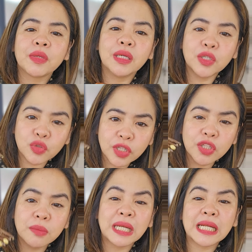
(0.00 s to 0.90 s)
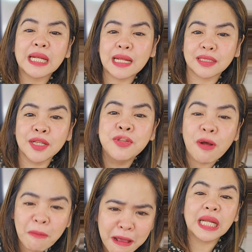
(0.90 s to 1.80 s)
Ganito lang yung mararanasan nyo.
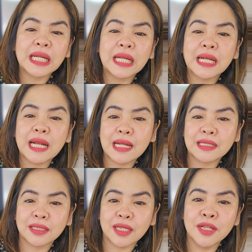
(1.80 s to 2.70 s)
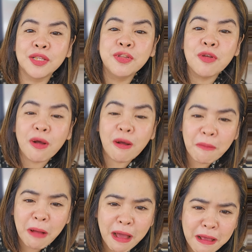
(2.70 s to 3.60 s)
Mararanasan nyo.
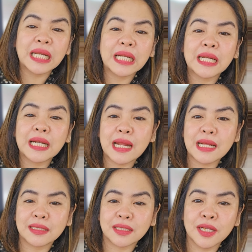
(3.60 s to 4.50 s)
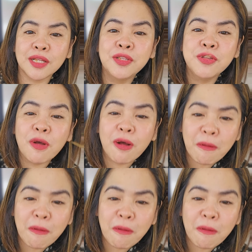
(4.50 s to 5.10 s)
Mararanasan nyo.